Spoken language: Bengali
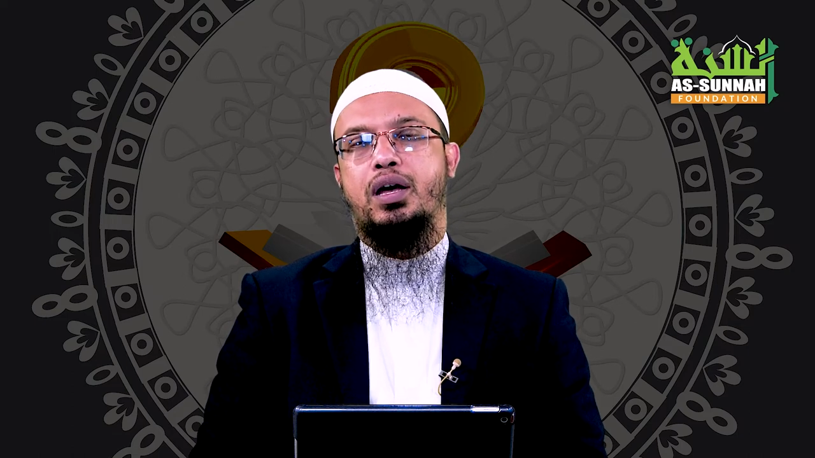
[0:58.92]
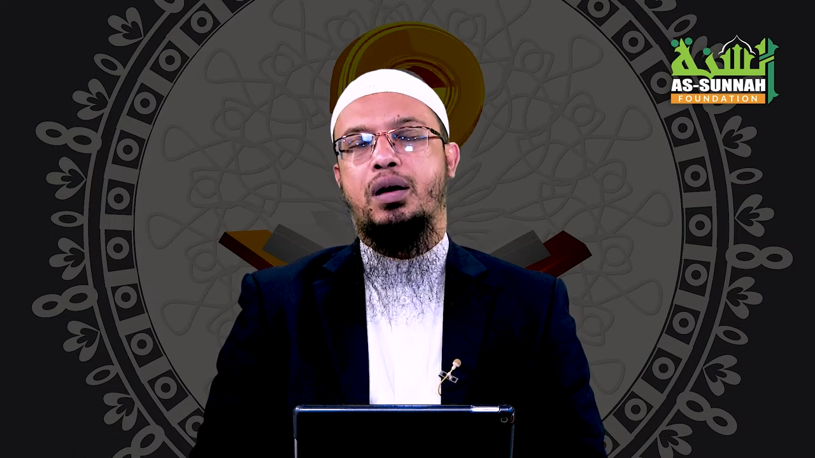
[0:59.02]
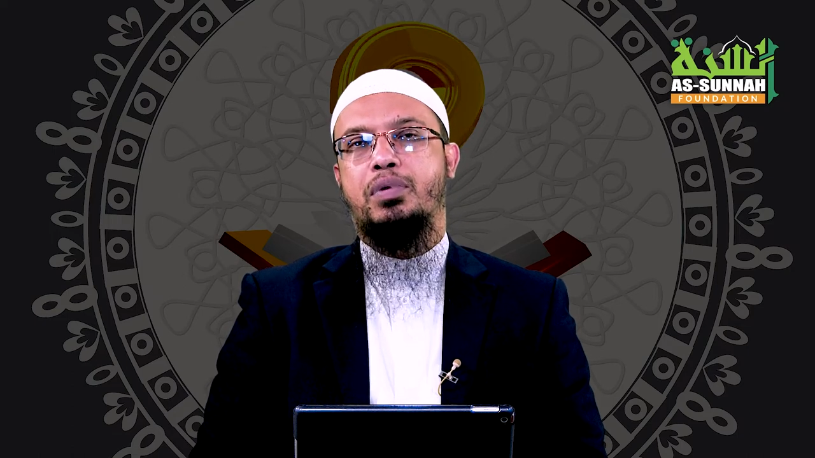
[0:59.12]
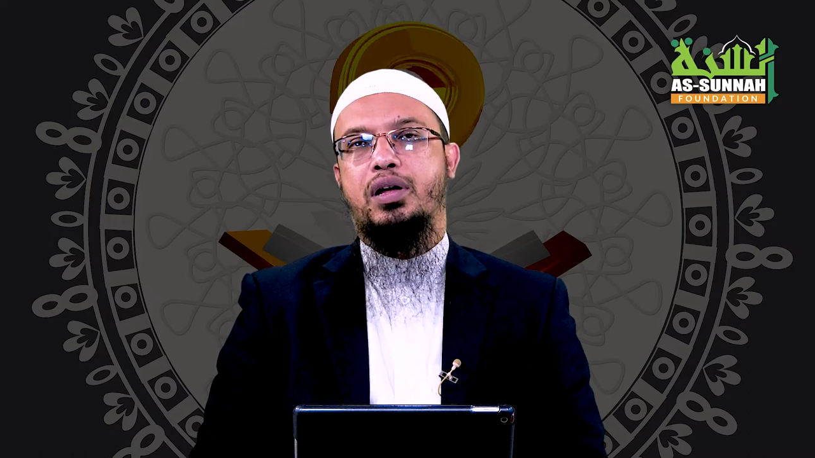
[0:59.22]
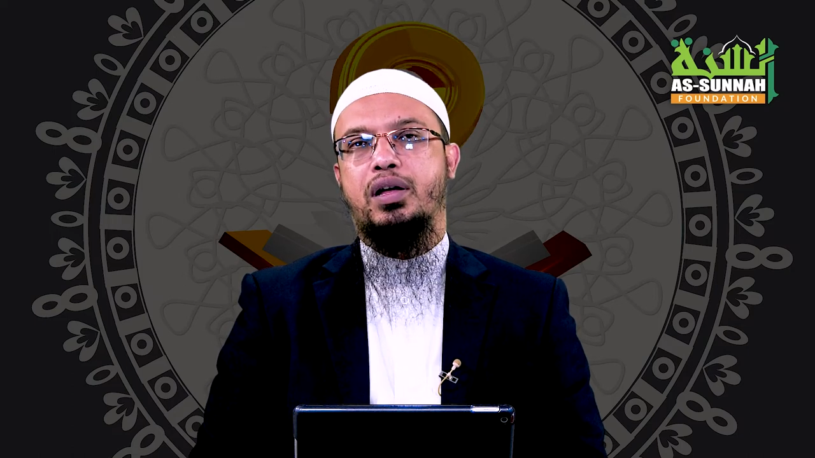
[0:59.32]

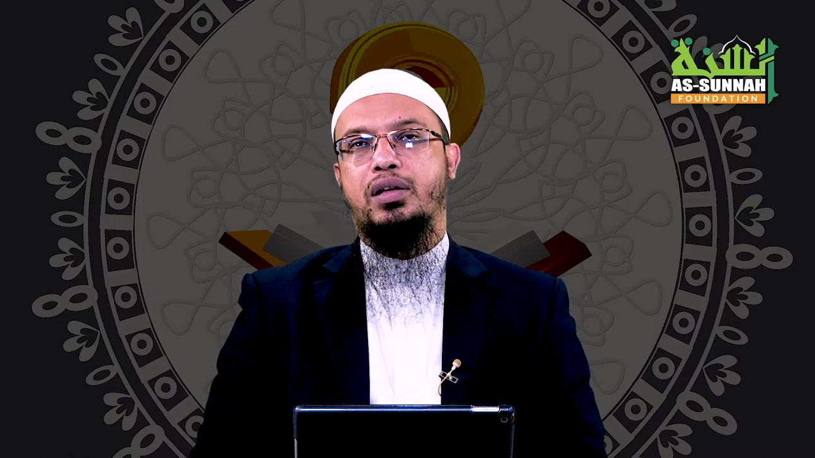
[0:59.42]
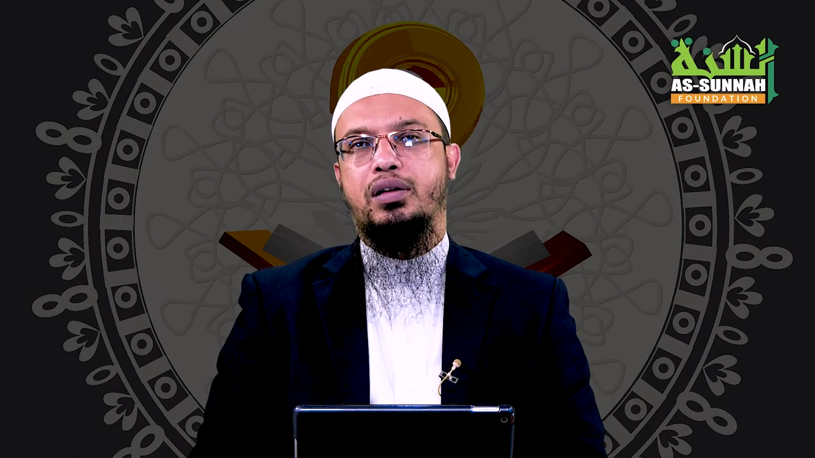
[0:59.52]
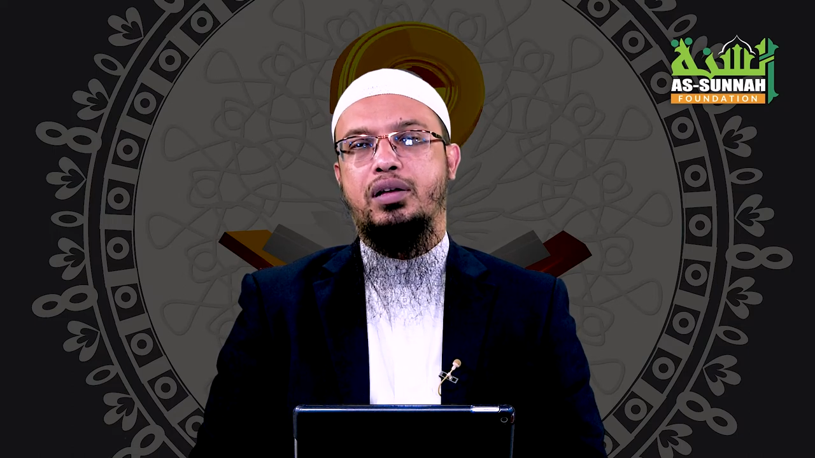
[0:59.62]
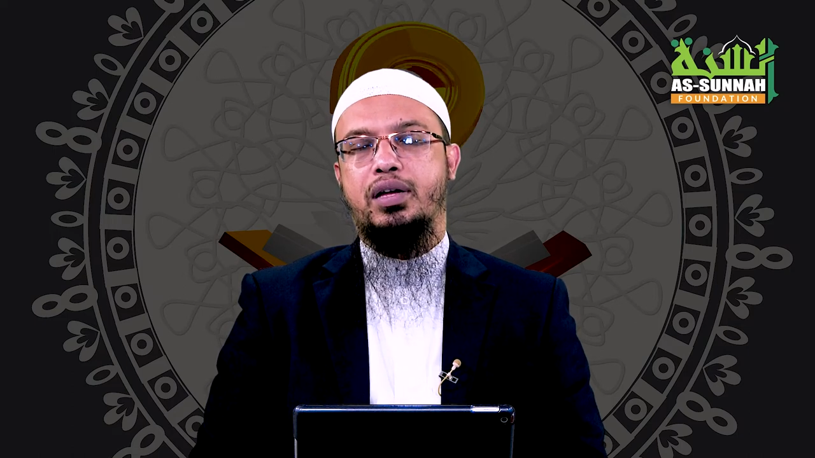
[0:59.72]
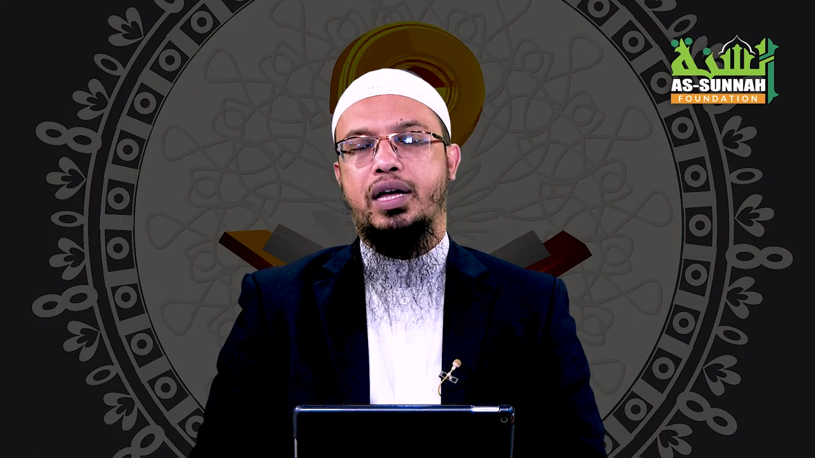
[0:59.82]
আমরা
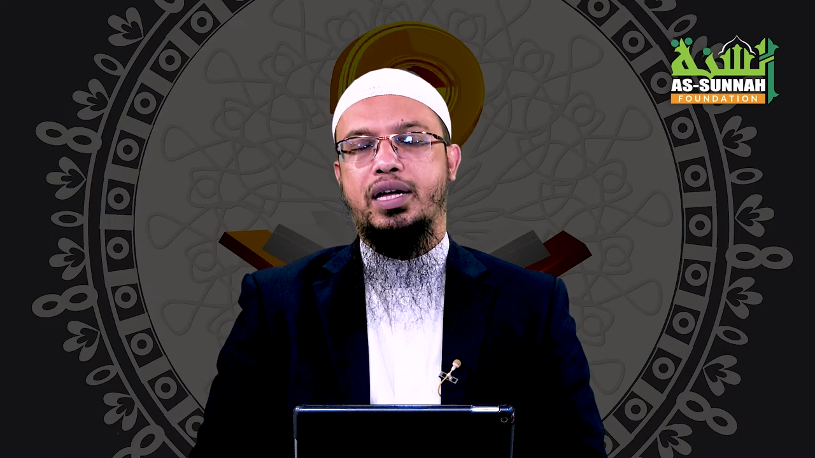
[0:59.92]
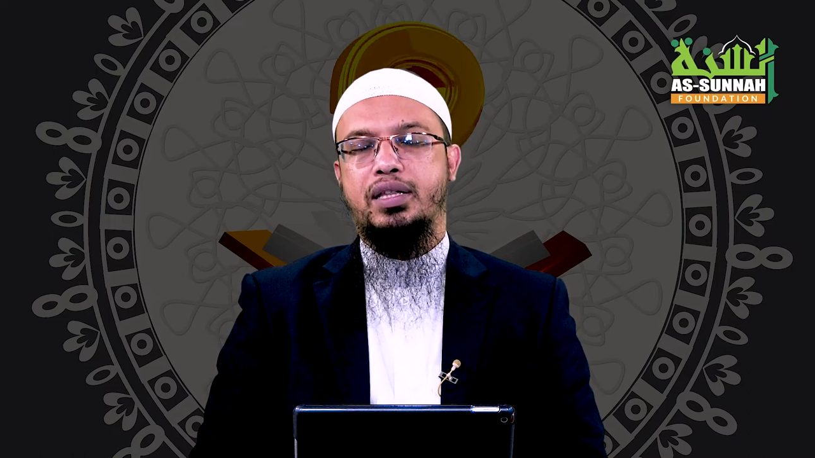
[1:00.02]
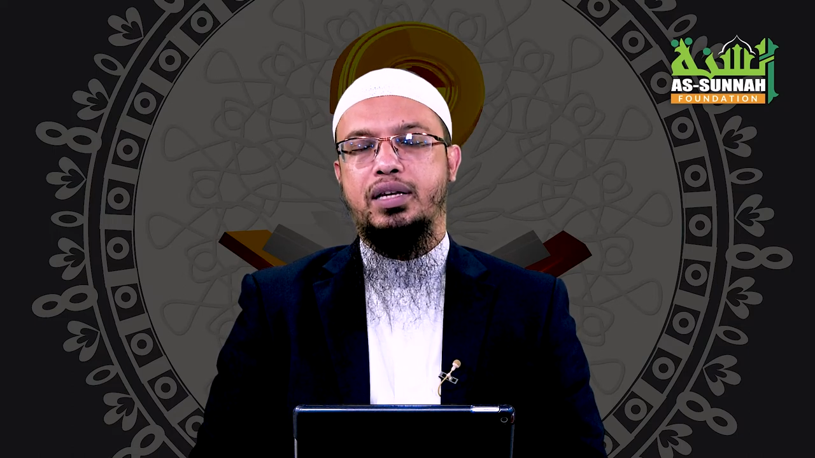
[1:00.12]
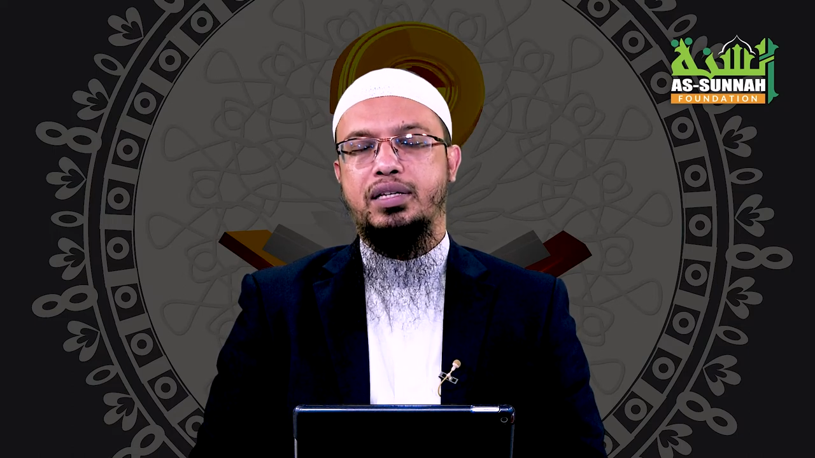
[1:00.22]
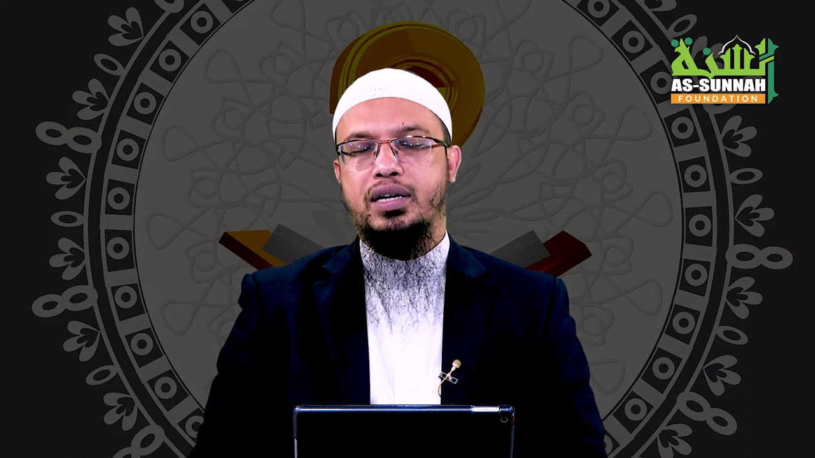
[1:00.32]

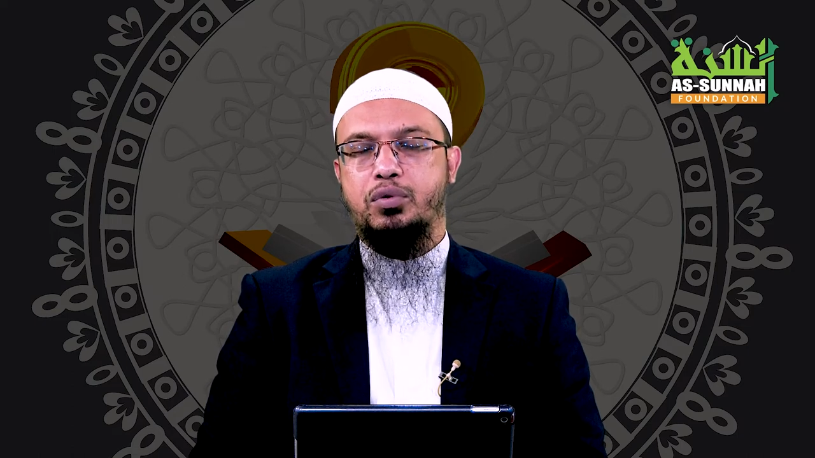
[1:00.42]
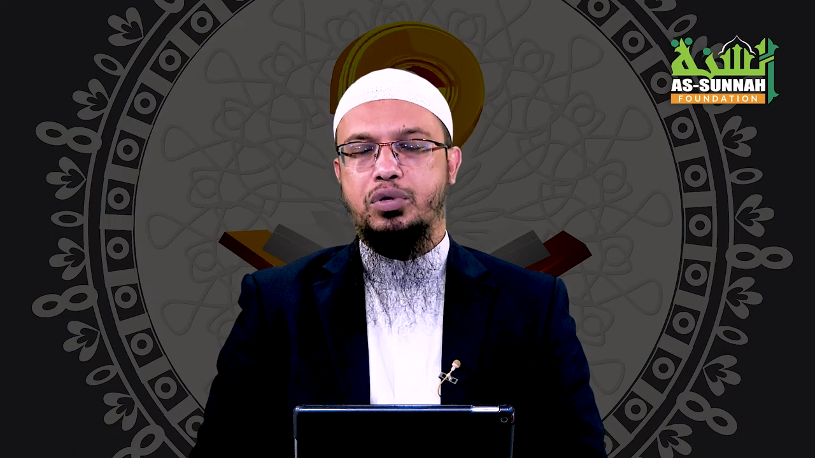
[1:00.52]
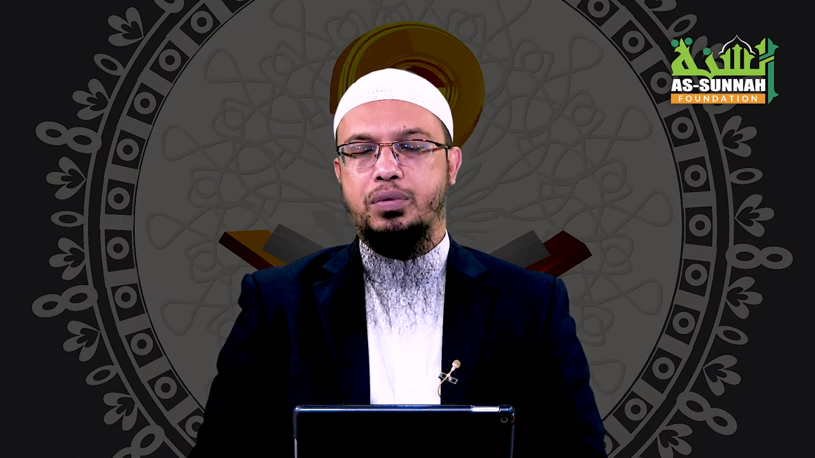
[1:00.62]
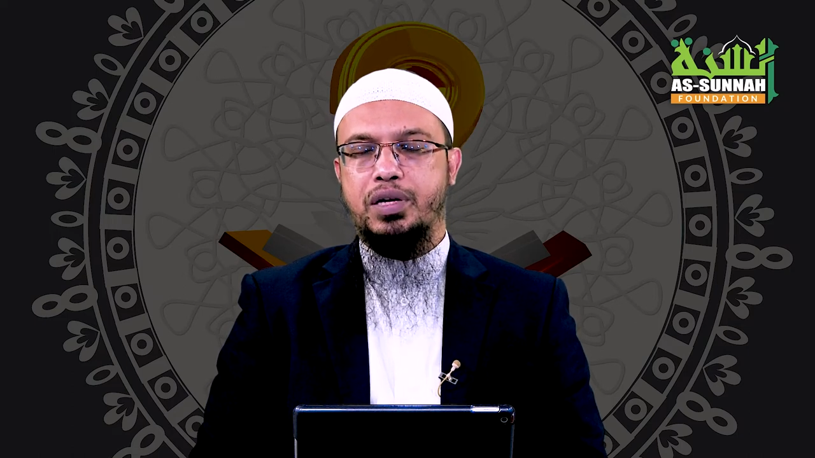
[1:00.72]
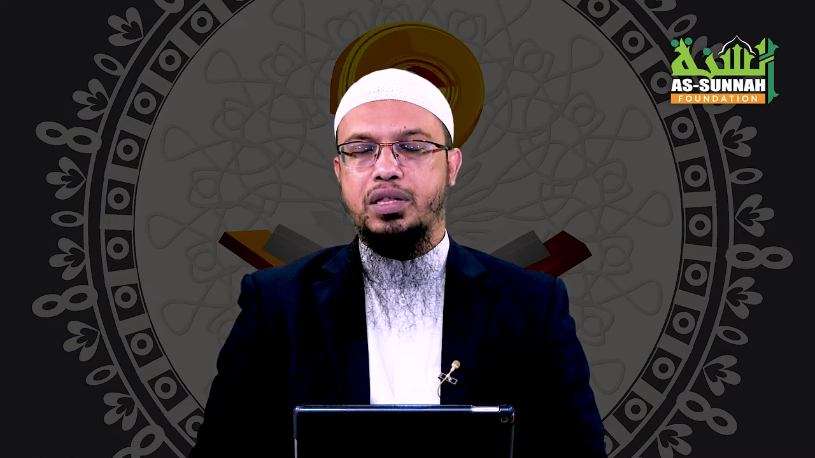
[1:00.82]
এক্ষেত্রে যেটা
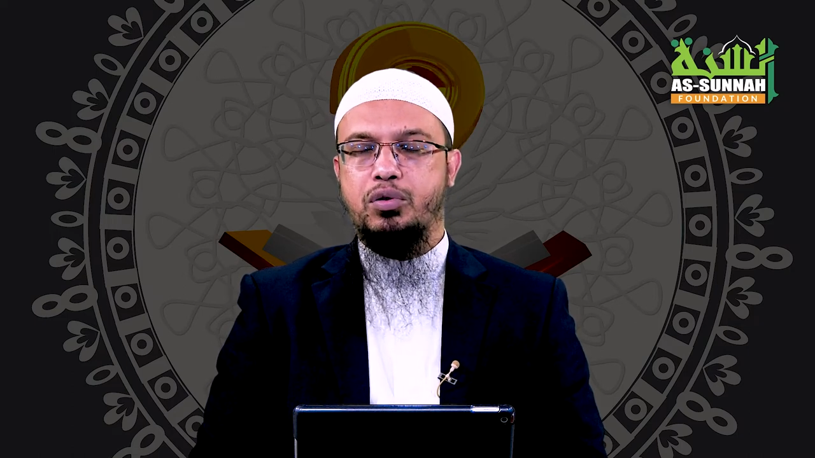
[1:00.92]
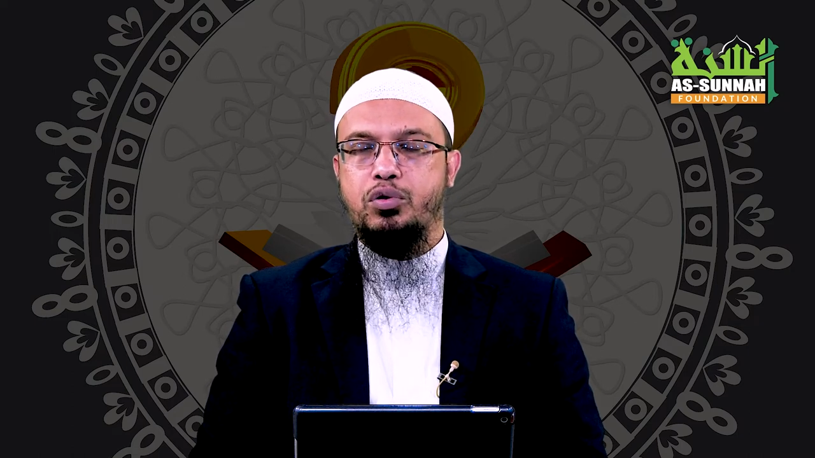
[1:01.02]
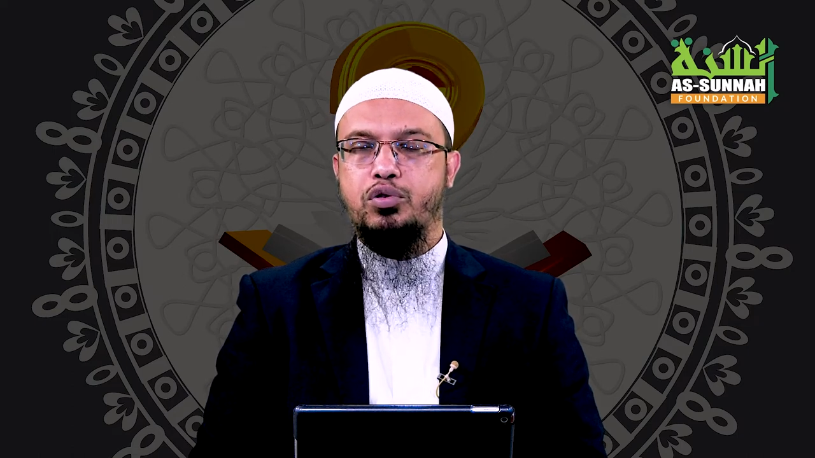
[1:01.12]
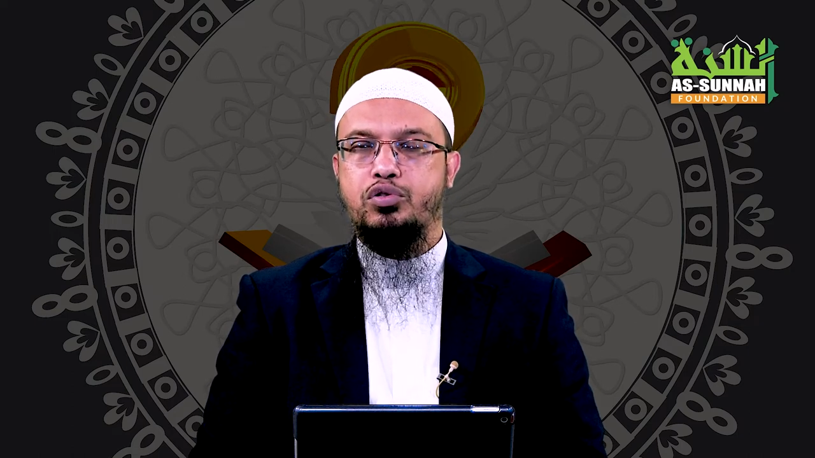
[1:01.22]
করতে পারি তা হলো